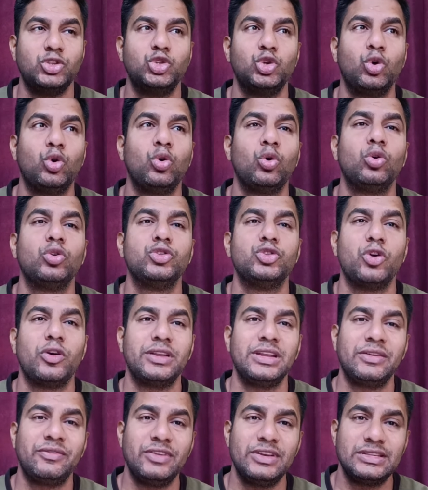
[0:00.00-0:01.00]
जो
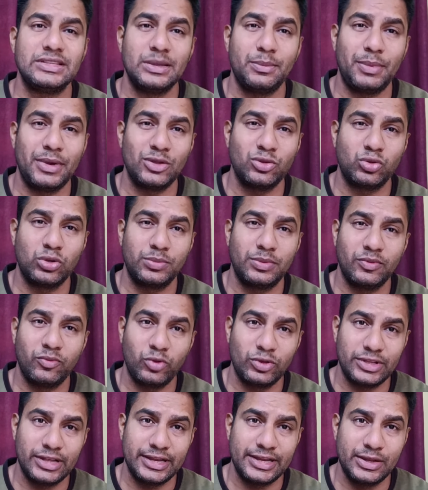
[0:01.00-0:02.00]
ज्वाइनिंग फीस है पाँच सौ
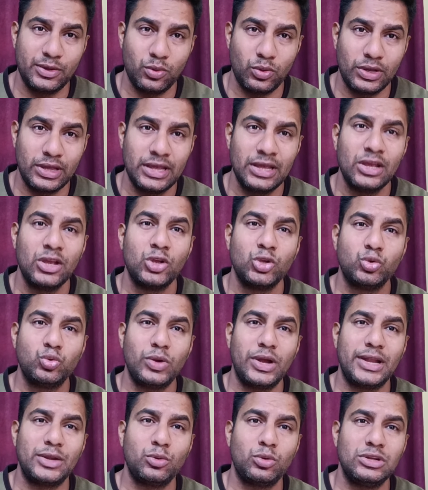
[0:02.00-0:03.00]
वो देनी होगी
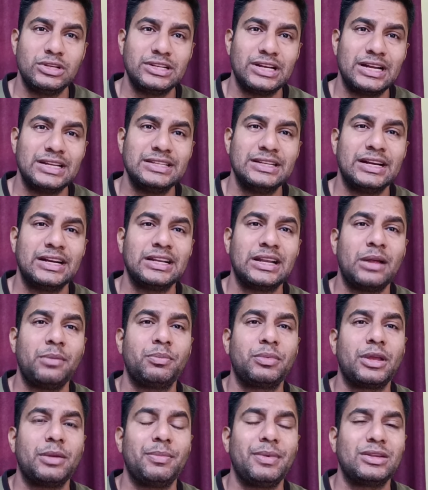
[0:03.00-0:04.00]
जो एनुअल चार्ज है अगर
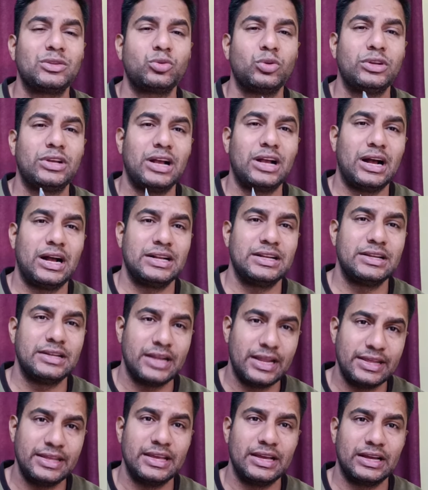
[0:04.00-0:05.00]
आपके पास कोई कार्ड
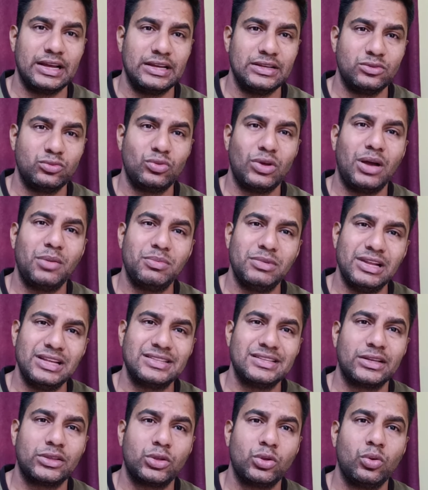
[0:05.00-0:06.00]
नहीं है गाइज तो आप
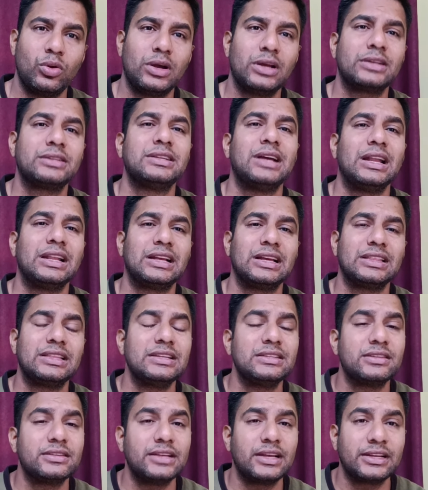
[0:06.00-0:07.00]
ले सकते हो अगर साल का
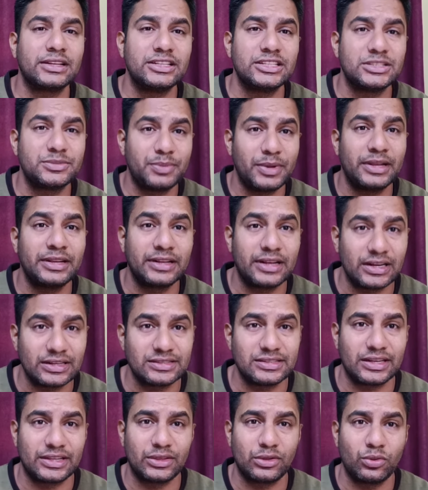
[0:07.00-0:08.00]
तीस हज़ार स्पेंड कर
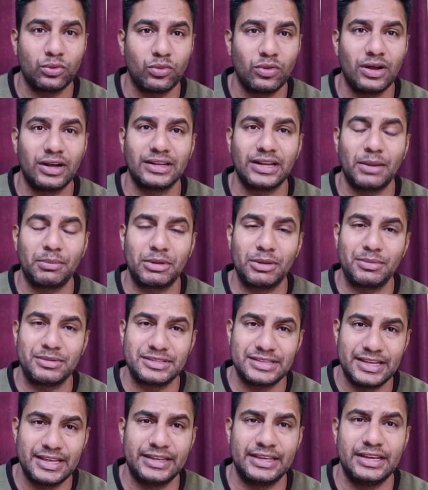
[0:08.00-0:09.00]
सकते हो अगर आपके
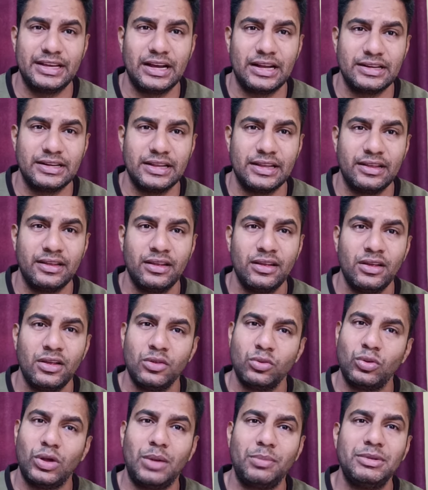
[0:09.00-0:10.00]
पास एक ही कार्ड है
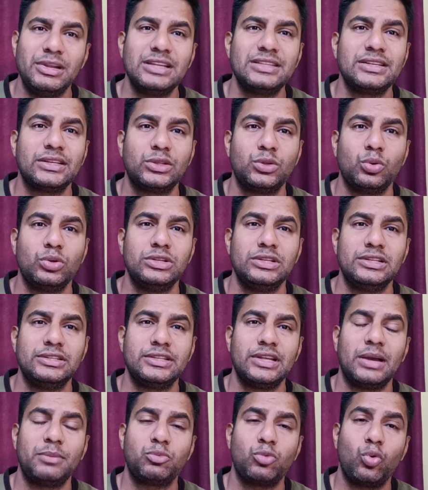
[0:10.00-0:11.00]
तो आप ले सकते हो
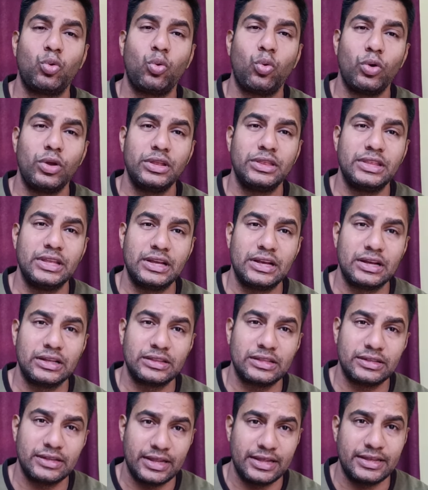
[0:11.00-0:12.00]
जिससे आपको कोई
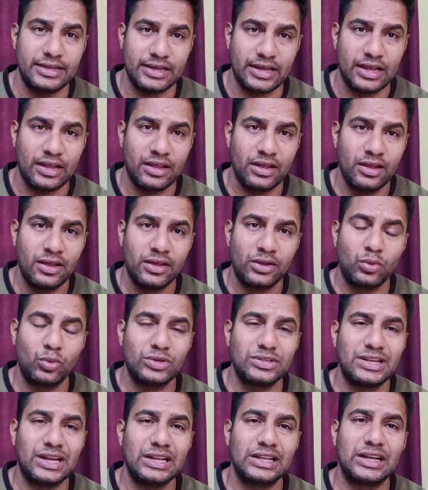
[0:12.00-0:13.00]
दिक्कत नहीं है
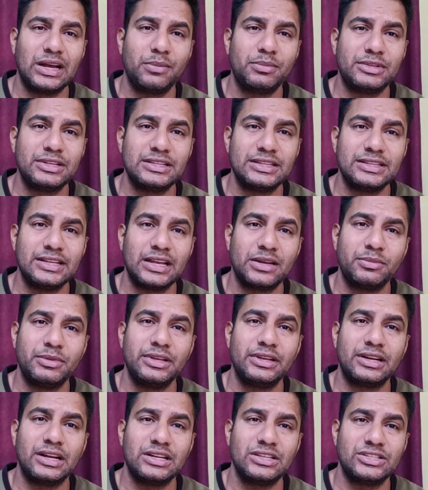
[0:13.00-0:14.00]
क्योंकि साल का आप तीस हज़ार
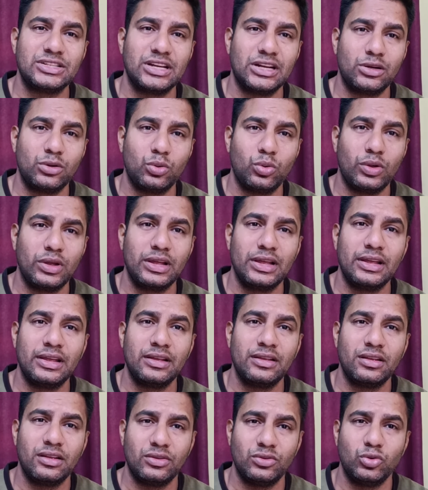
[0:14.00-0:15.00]
भी खर्च कर लोगे
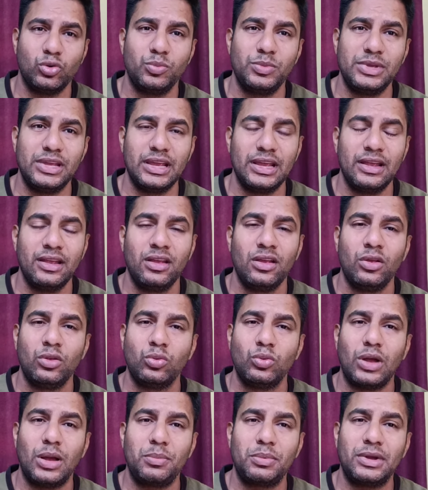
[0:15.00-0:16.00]
जो भी है
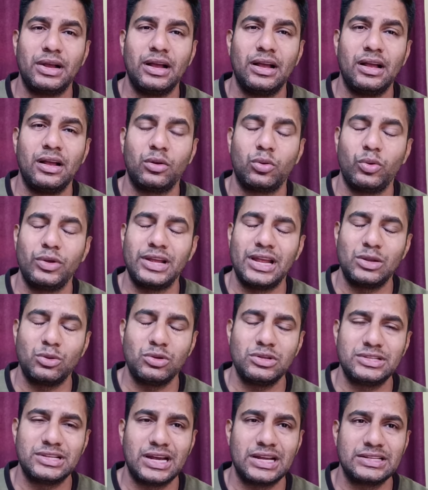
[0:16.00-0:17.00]
तो आपका कोई
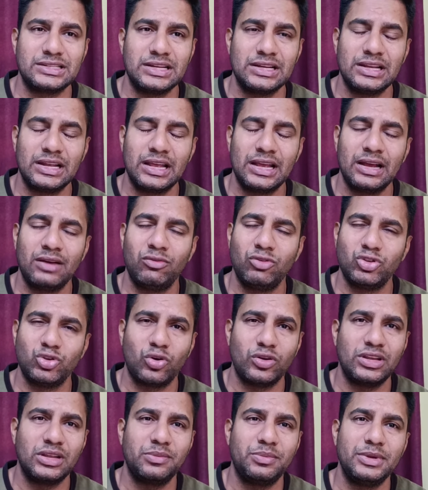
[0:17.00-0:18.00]
एनुअल चार्ज नहीं लगेगा वो
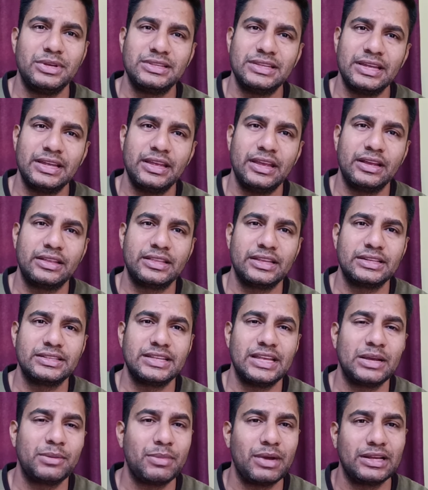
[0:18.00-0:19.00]
ज्वाइनिंग फीस है एक तरह
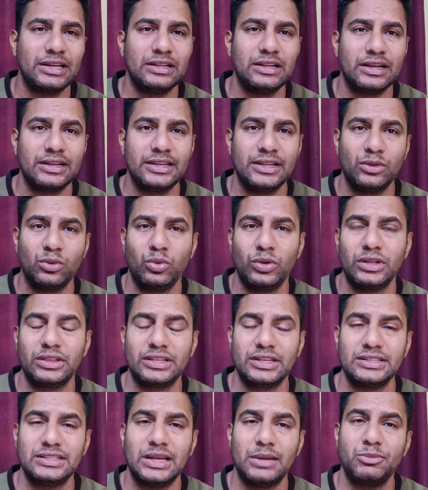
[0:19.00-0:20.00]
से एक बारी लग रही है तो
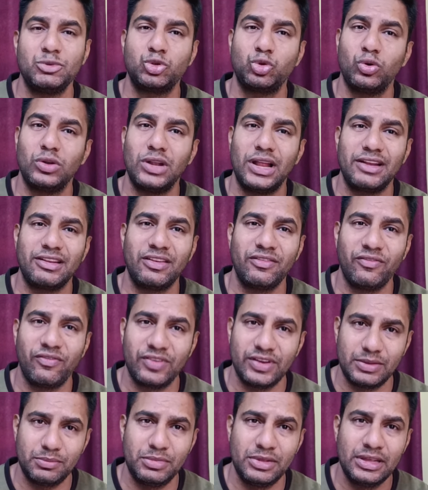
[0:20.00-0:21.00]
एक तरह से आप इसको लाइट एंड
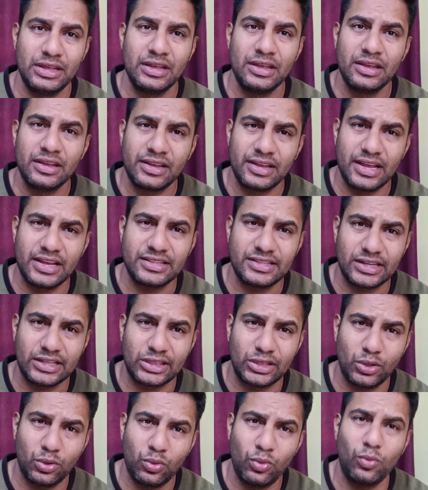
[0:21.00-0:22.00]
फ्री भी कह
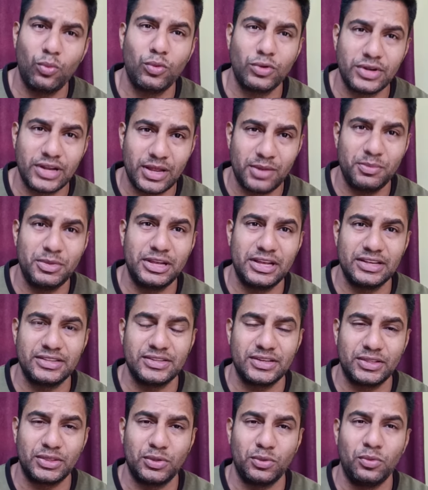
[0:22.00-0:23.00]
सकते हो और नहीं भी कह
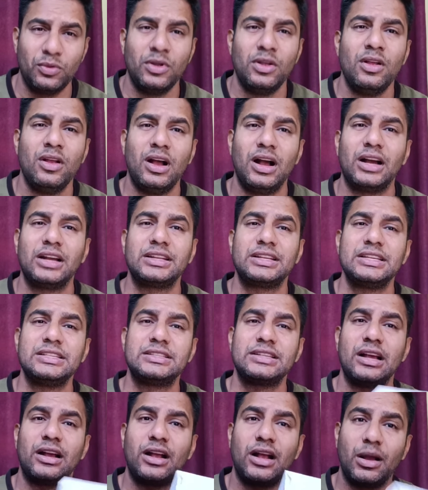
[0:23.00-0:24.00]
सकते हो अगर
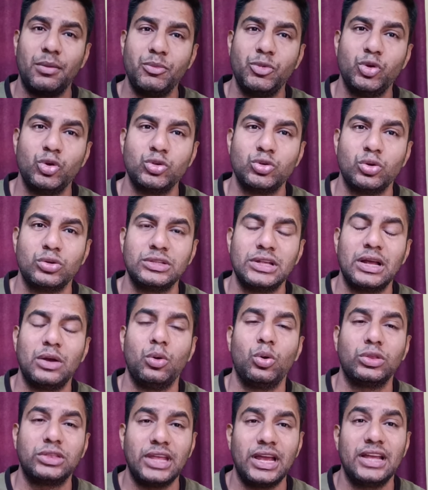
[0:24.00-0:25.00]
किसका कम यूज हो जा
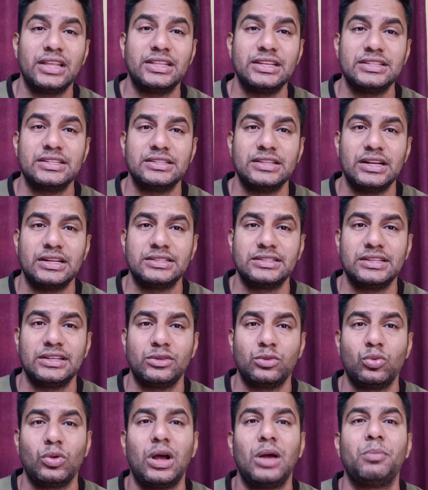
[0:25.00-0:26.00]
होता है तीस हजार
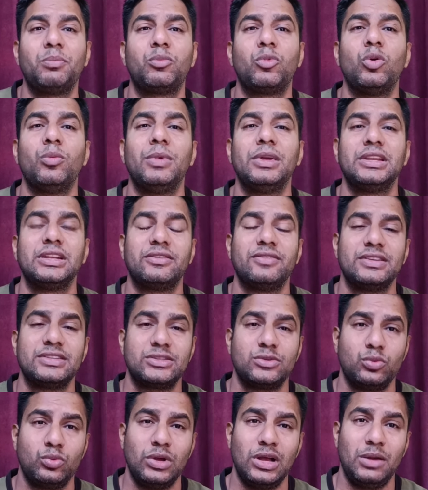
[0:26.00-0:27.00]
से तो आपको मैं
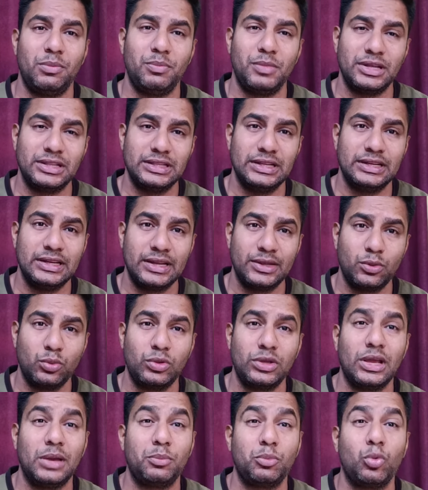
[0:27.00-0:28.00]
रिक्वेस्ट करूंगा आप मत लेना
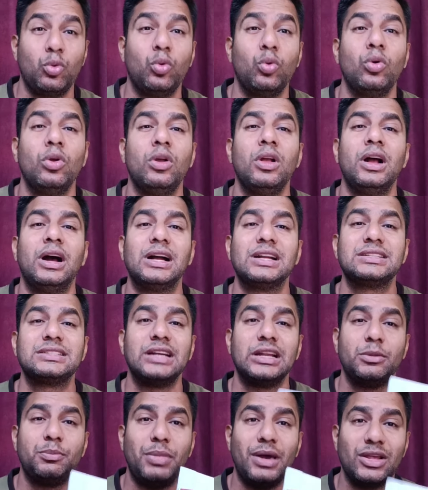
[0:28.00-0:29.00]
क्योंकि आपको हर
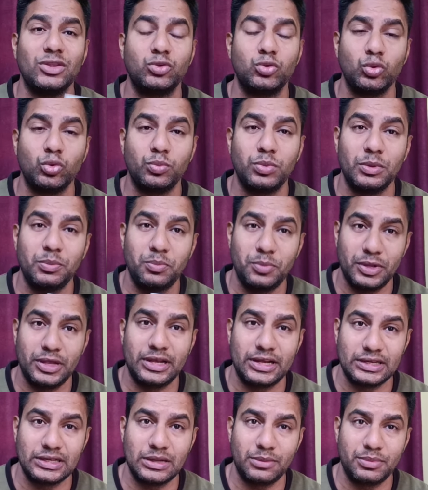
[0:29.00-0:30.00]
साल पांच सौ रुपए
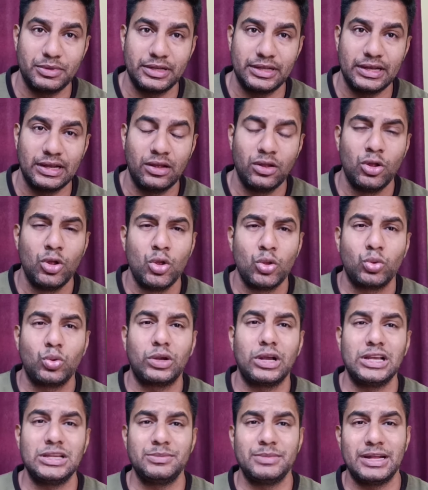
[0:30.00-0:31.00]
पे करना पड़ेगा
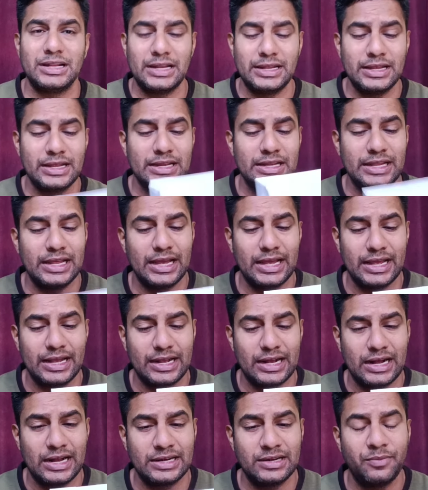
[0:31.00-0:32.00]
तो गाइज मैंने ये लिया है
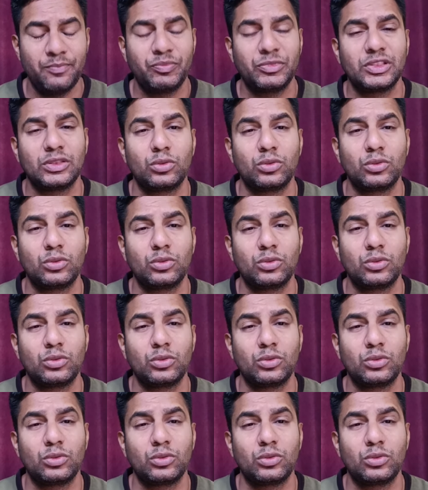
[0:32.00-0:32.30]
कार्ड